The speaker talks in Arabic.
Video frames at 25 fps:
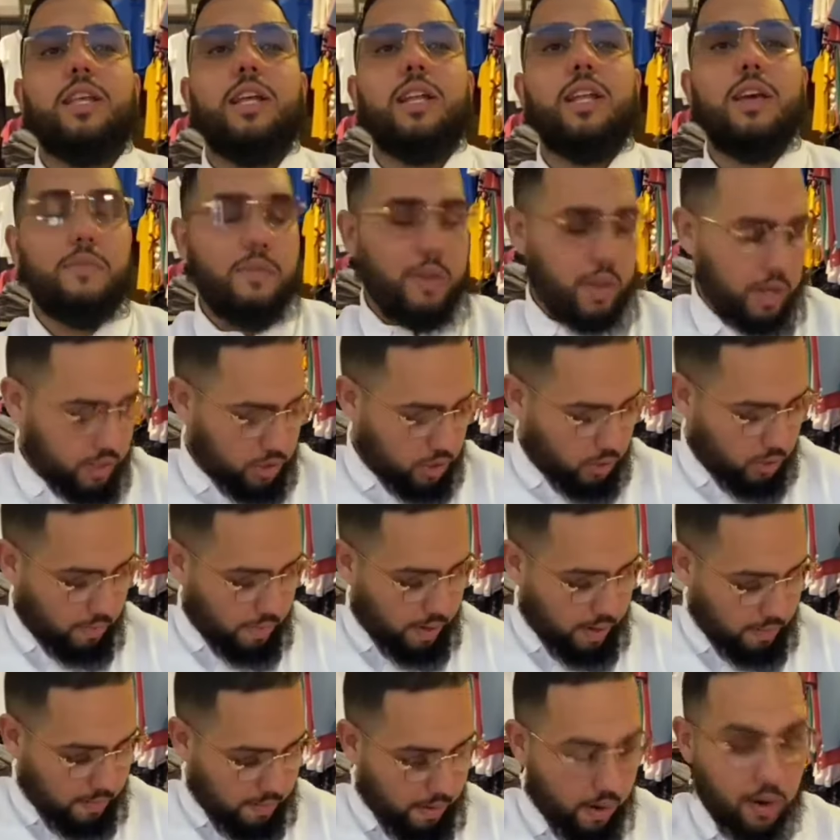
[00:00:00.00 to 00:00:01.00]
اللي فيه الجون
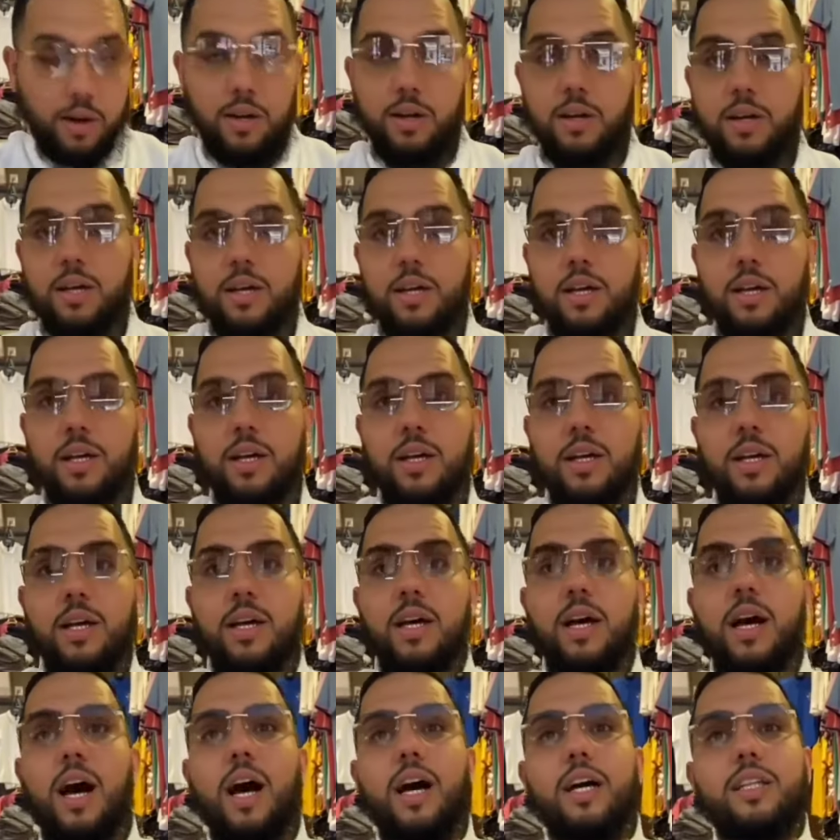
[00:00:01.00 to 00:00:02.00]
بابا
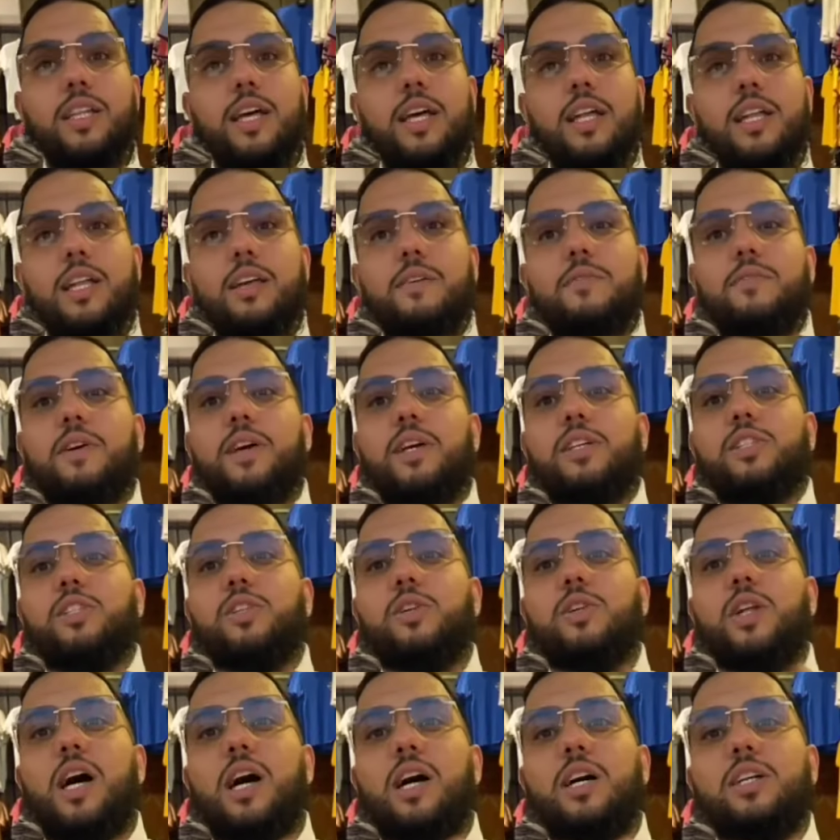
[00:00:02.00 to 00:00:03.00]
هذا اللي فيه
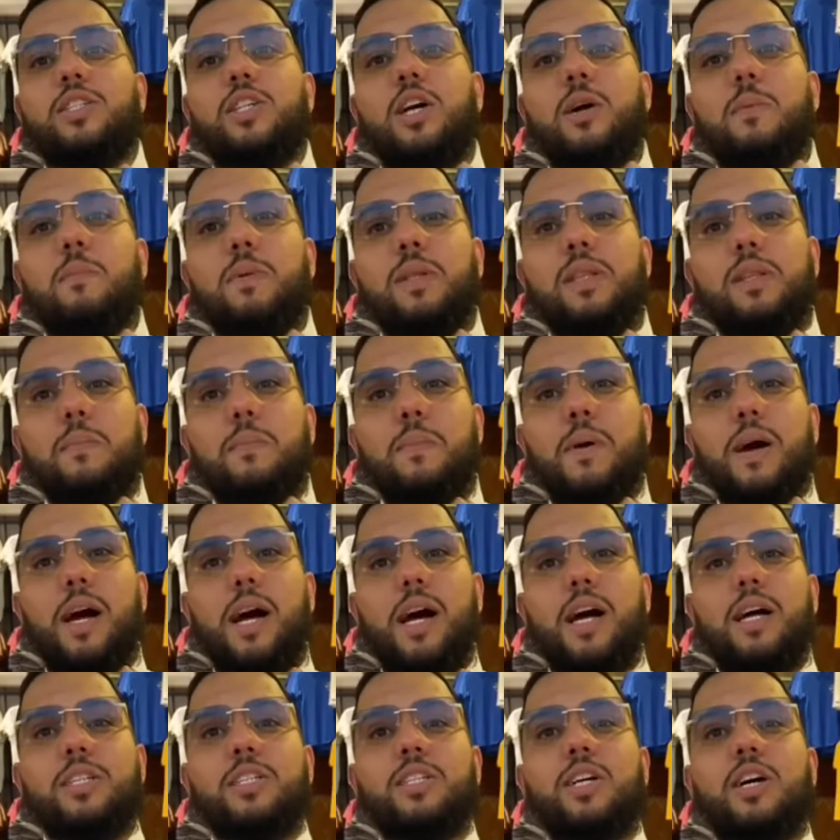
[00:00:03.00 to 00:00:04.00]
الجون حاجه بطبع
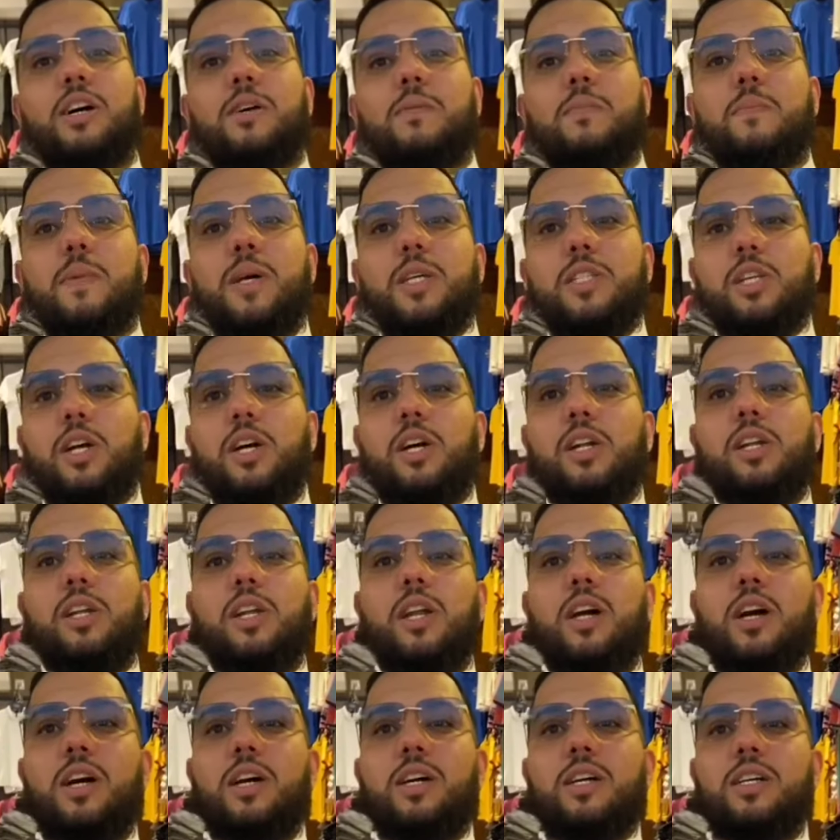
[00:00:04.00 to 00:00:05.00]
حاجه ما شاء
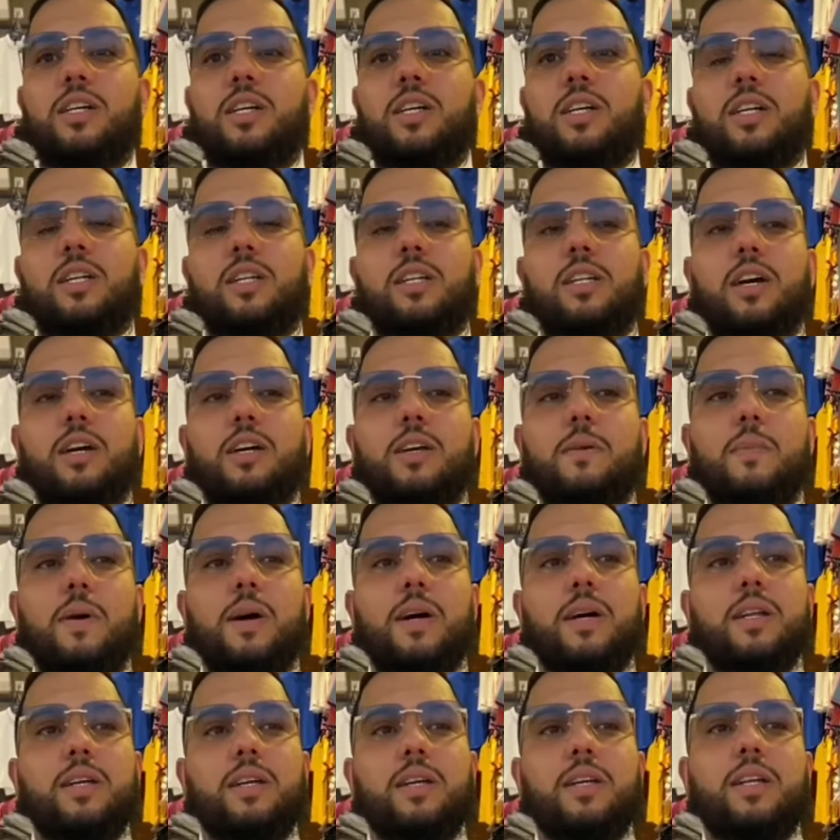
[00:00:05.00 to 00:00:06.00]
الله الله
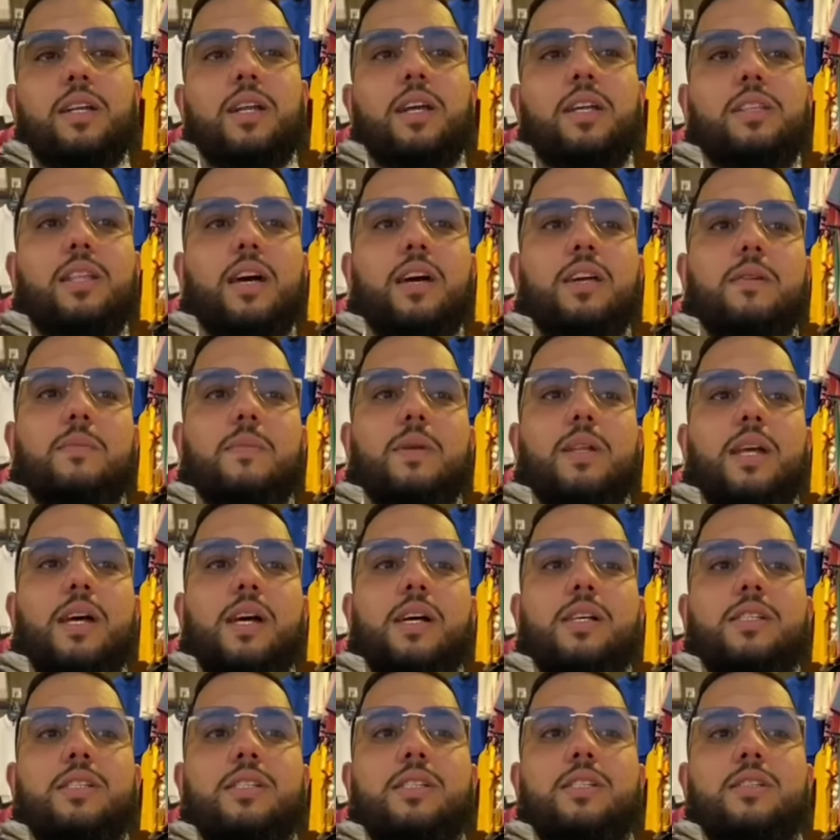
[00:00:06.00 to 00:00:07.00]
يبارك لي طاي من
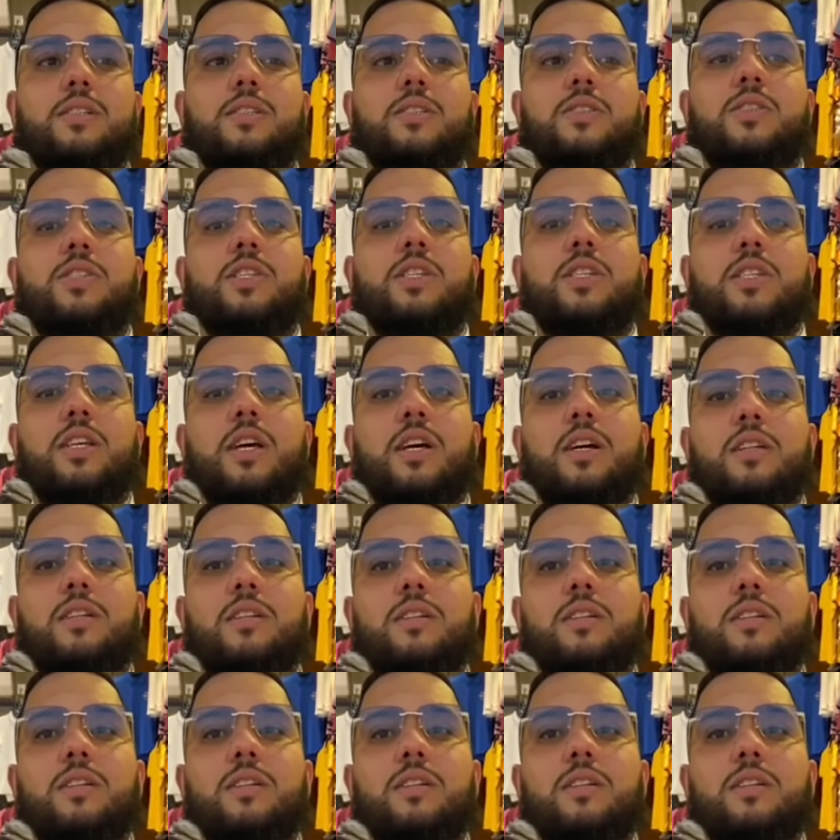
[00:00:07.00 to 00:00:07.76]
الاس دزيكس ال